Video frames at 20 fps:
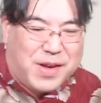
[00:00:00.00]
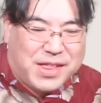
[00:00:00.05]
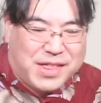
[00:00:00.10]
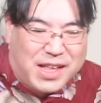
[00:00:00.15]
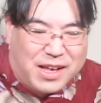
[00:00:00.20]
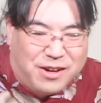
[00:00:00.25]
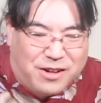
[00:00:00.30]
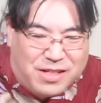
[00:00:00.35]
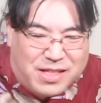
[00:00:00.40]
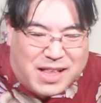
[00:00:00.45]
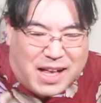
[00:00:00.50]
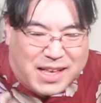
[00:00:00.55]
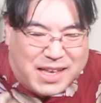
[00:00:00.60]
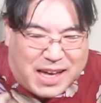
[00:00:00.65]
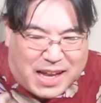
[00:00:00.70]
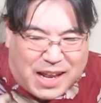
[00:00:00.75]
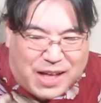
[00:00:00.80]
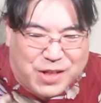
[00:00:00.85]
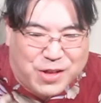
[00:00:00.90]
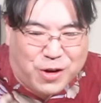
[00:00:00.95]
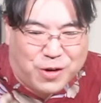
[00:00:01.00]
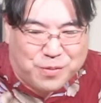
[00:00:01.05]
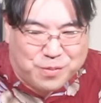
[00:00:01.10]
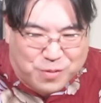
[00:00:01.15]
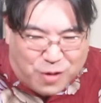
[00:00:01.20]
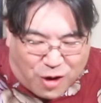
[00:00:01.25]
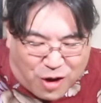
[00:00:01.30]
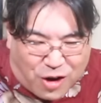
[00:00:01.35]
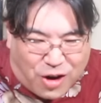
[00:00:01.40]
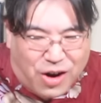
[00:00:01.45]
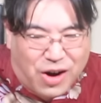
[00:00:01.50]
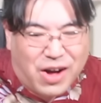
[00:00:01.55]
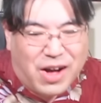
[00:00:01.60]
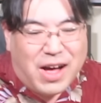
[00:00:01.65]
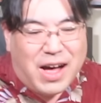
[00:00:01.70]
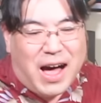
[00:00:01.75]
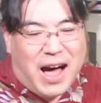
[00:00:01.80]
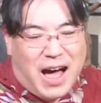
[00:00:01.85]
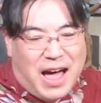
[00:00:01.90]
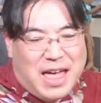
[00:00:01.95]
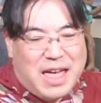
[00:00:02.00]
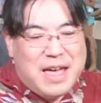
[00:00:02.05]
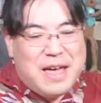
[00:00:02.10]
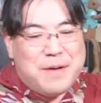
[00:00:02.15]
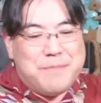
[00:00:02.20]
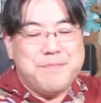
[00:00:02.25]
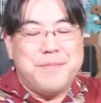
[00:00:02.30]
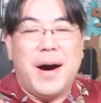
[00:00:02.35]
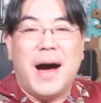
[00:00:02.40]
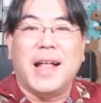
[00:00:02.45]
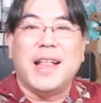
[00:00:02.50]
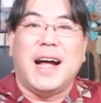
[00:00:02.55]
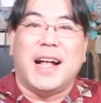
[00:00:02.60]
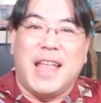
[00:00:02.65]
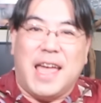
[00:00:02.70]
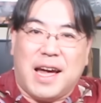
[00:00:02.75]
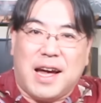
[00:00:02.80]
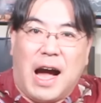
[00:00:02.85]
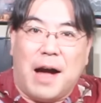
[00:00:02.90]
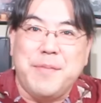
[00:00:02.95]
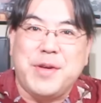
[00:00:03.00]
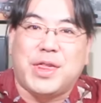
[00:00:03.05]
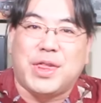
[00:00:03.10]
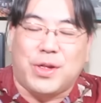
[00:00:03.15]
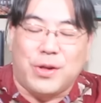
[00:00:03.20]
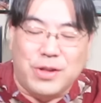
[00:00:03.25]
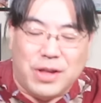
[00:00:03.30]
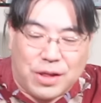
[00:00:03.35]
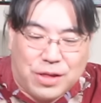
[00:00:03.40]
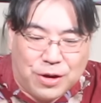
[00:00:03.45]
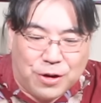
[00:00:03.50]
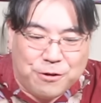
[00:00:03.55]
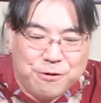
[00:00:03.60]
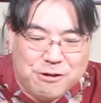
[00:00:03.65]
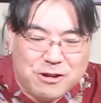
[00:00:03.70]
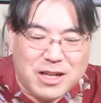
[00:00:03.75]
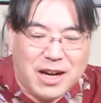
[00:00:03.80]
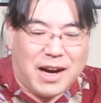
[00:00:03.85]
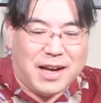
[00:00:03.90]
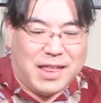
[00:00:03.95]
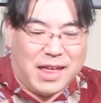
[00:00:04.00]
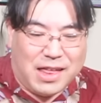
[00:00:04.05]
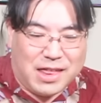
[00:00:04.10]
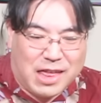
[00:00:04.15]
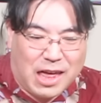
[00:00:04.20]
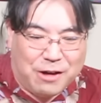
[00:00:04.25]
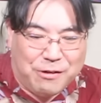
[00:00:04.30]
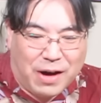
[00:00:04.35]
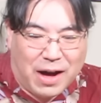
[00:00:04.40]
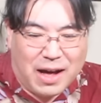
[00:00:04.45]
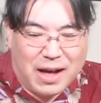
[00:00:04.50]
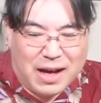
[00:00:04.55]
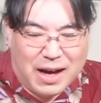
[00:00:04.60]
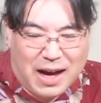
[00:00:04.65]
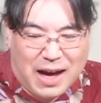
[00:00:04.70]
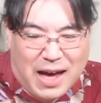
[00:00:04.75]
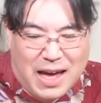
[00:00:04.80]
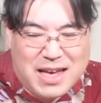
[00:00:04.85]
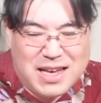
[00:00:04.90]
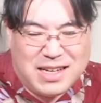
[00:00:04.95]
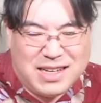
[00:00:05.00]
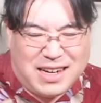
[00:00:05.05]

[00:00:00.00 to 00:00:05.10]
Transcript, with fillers: 明してるんだけれども、はい、まだね、噛みつくんですよ、福永先生は。はい。